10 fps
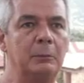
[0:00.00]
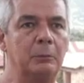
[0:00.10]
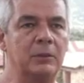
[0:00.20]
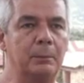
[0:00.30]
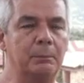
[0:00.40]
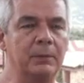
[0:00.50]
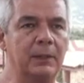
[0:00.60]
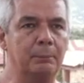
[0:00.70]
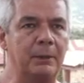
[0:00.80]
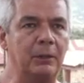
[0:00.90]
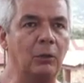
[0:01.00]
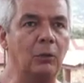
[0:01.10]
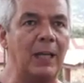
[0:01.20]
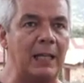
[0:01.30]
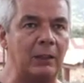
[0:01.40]
pues, de, periodo
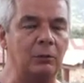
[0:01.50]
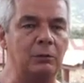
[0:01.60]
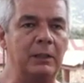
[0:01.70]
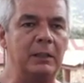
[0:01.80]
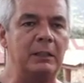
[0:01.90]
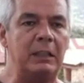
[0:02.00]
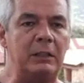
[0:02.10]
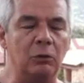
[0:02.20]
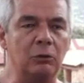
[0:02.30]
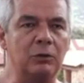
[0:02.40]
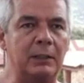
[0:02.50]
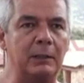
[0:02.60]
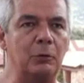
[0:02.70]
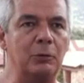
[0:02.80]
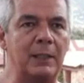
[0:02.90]
largo y yo no sabía
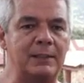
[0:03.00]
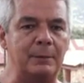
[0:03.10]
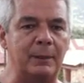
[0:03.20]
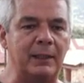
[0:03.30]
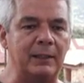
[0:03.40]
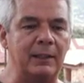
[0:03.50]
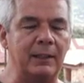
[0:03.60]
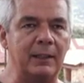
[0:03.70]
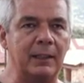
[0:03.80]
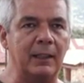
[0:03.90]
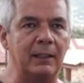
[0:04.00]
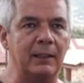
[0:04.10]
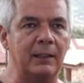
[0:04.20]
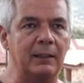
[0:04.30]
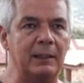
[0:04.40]
muy bien si me quería dedicar
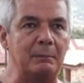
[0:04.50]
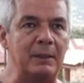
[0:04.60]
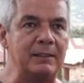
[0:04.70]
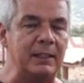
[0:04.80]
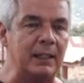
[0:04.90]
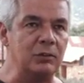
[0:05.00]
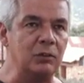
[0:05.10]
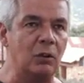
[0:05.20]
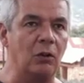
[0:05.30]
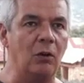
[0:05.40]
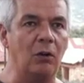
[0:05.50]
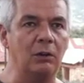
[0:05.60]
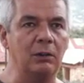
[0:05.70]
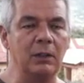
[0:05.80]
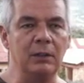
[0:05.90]
a la
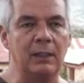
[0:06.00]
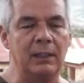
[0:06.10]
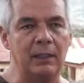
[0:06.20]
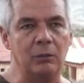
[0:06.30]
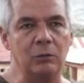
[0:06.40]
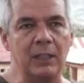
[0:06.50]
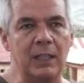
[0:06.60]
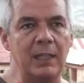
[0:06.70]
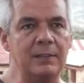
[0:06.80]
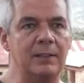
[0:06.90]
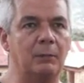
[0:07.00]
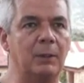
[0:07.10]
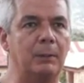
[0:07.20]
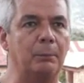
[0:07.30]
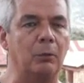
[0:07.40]
investigación, a la docencia o a
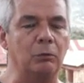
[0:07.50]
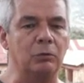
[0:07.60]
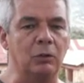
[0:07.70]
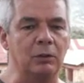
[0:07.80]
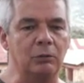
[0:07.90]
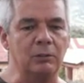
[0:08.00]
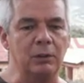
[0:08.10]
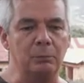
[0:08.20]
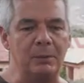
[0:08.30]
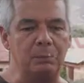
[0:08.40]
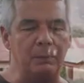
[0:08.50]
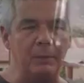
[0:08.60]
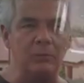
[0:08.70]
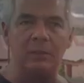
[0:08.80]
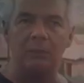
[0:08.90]
la producción. Entonces los, mis primeros